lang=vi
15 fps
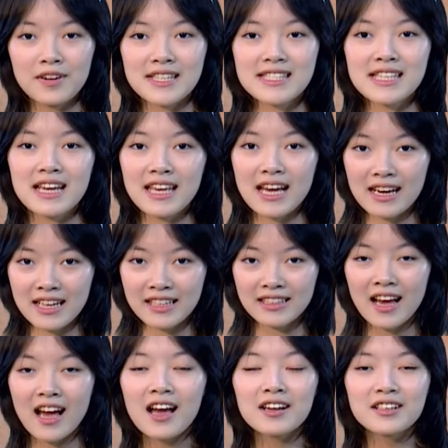phải xa gia đình,
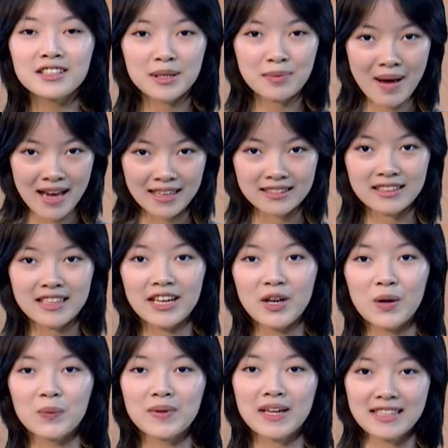rời bản để
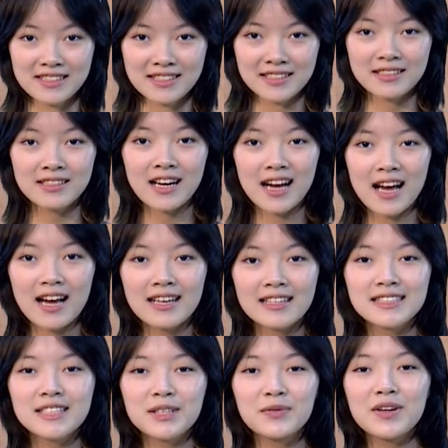học cái chữ.
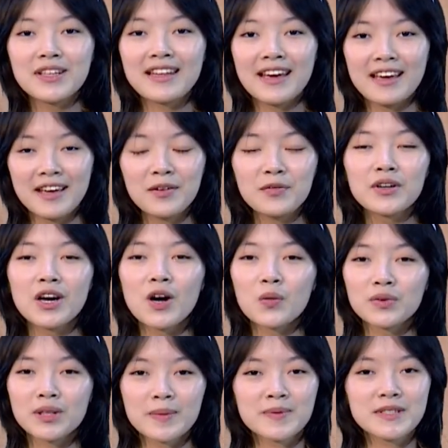Chính vì thế, việc
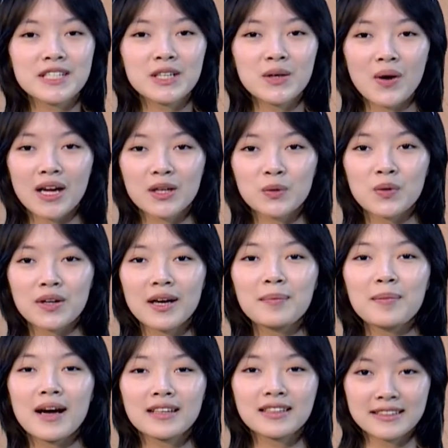học tập sinh hoạt của các
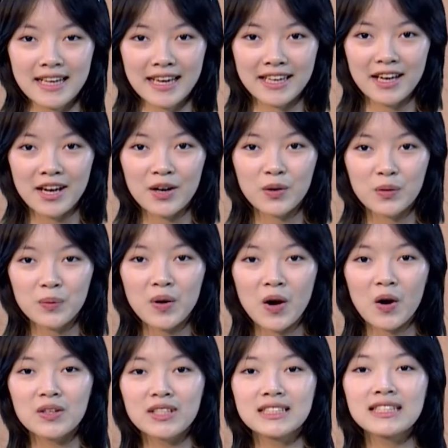bạn ở đây cũng
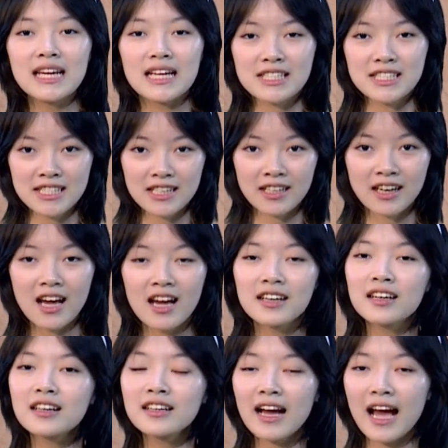có những nét riêng,
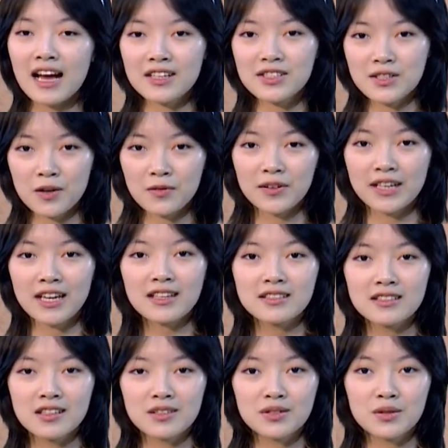rất khác so với các
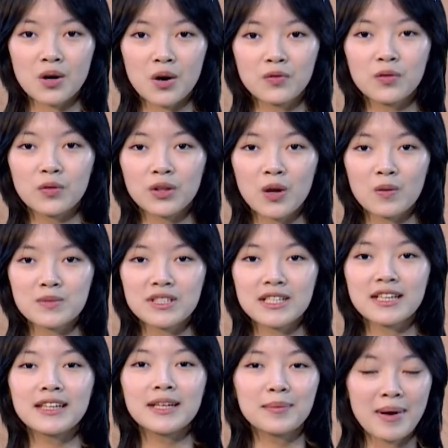trường trung học phổ thông
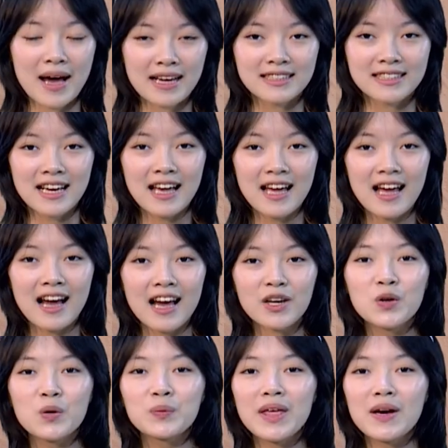trên địa bàn. Hãy
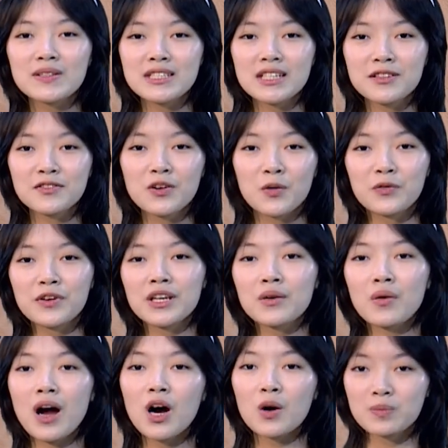cùng theo chân phóng viên
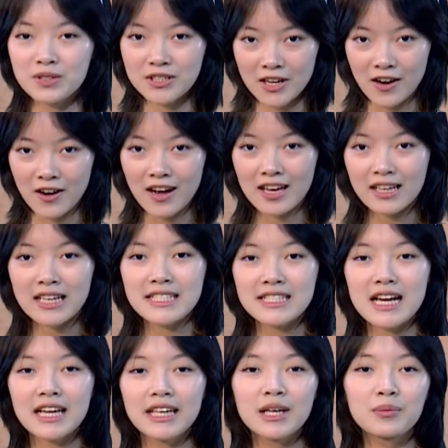Hoa học trò để
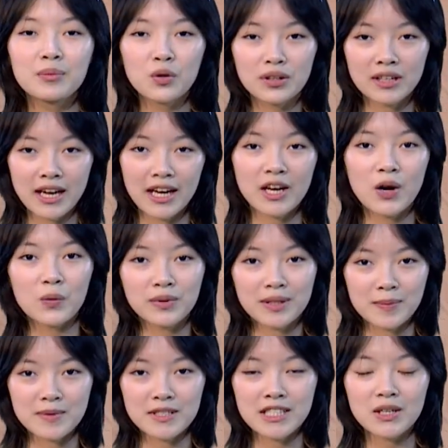trải nghiệm một ngày học
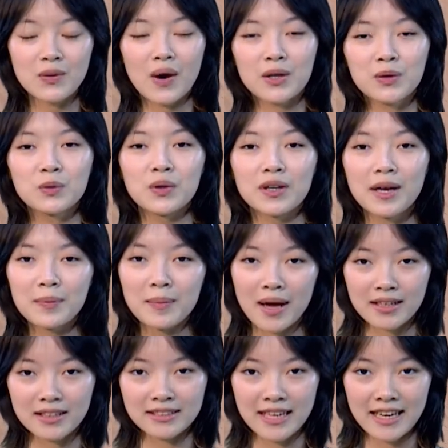tập sinh hoạt của các
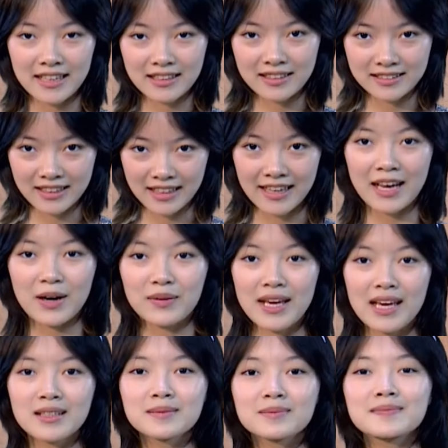bạn ở đây như thế nào nhé!